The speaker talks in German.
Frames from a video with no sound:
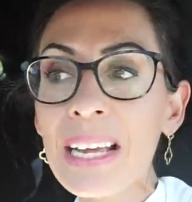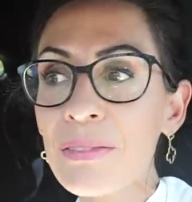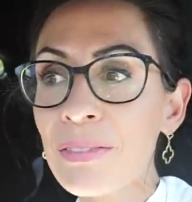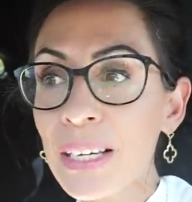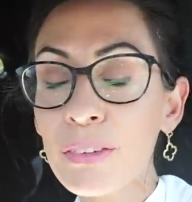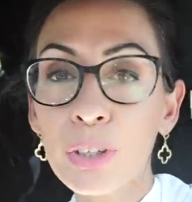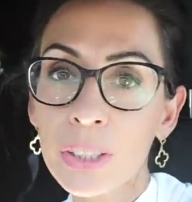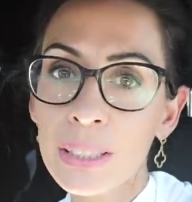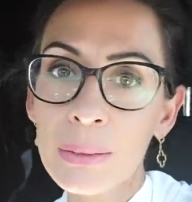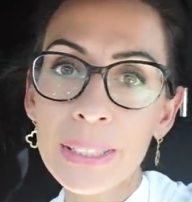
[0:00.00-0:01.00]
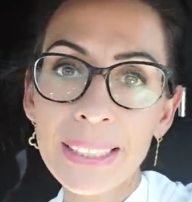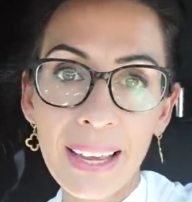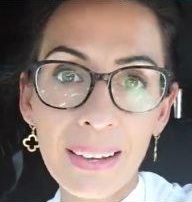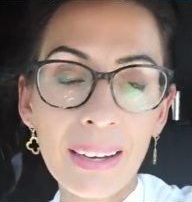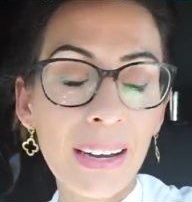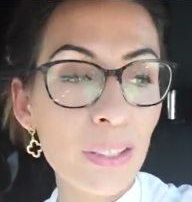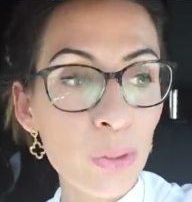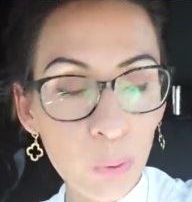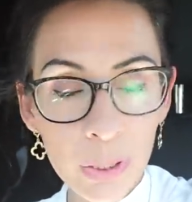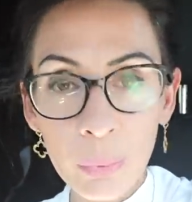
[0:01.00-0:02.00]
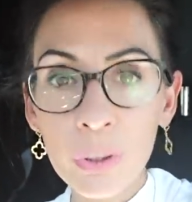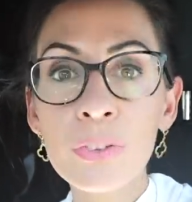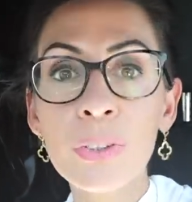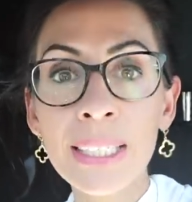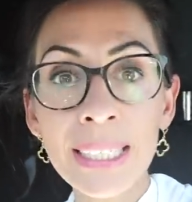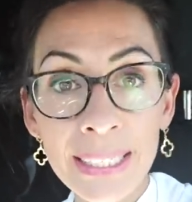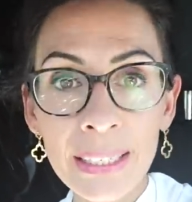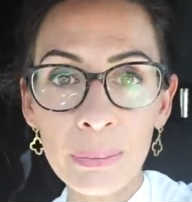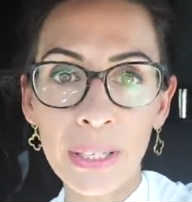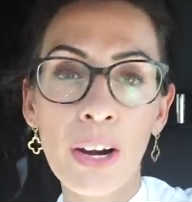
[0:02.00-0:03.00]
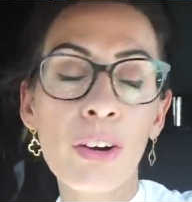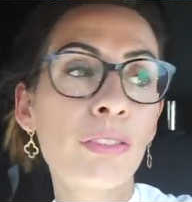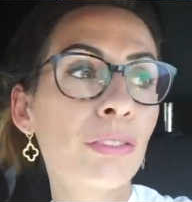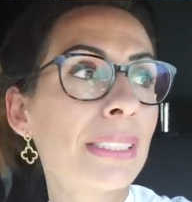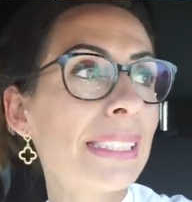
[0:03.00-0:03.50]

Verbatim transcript: Wir wollten nämlich gerne eine Tony-Box für den Liam kaufen.